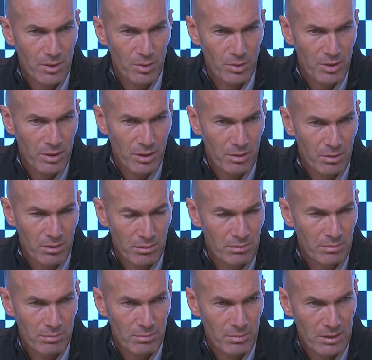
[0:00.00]
lo hicieron
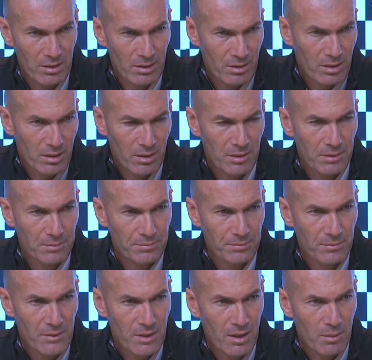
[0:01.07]
bastante,
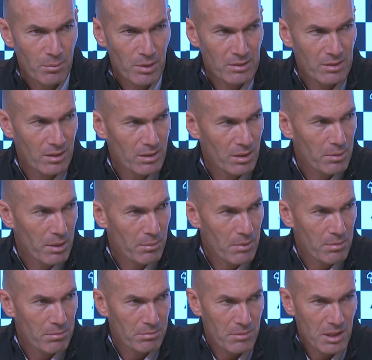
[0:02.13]
bastante
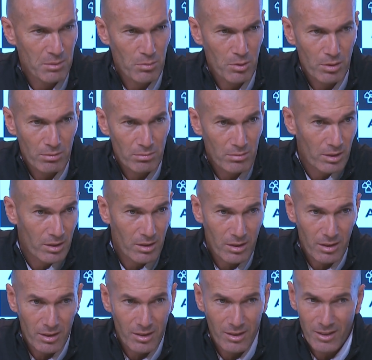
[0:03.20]
bien mismo,
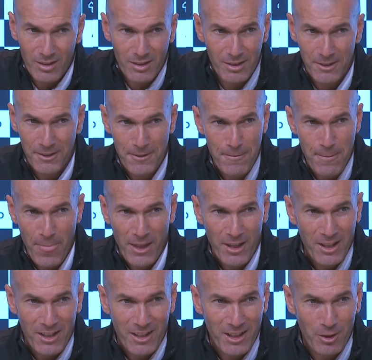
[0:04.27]
eh,
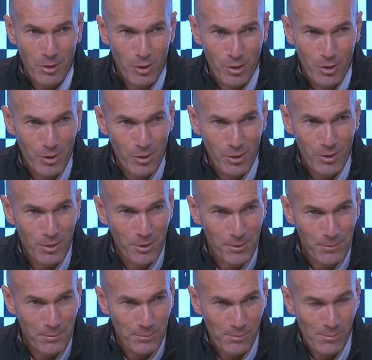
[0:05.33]
que
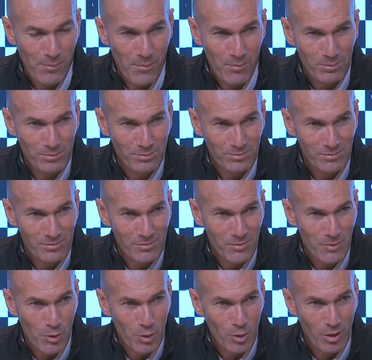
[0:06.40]
no,
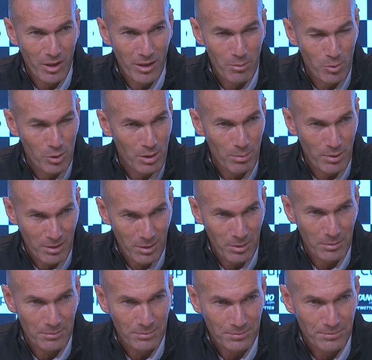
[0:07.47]
no ganamos el partido.